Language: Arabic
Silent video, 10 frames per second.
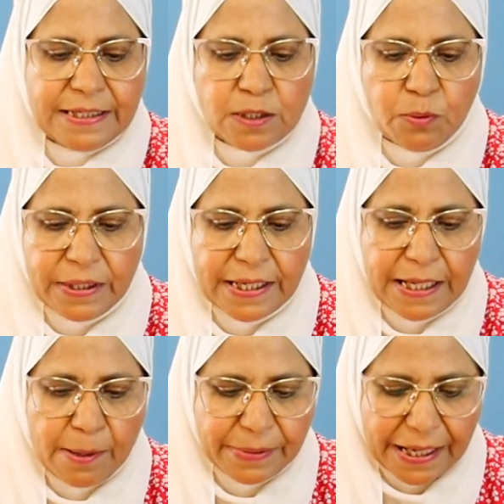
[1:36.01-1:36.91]

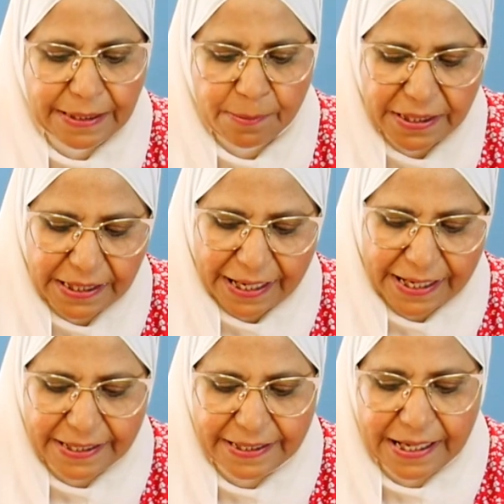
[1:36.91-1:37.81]
تسويتها بتعتمد
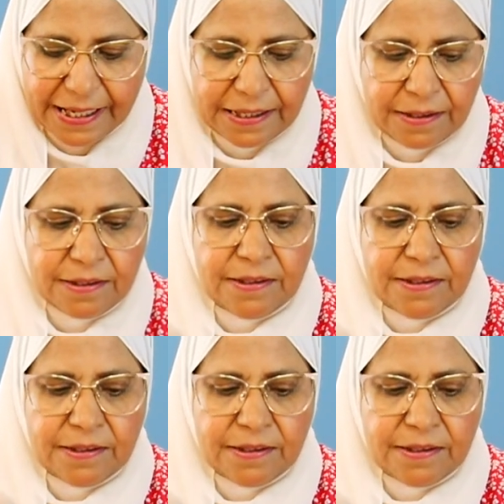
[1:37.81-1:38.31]
على انها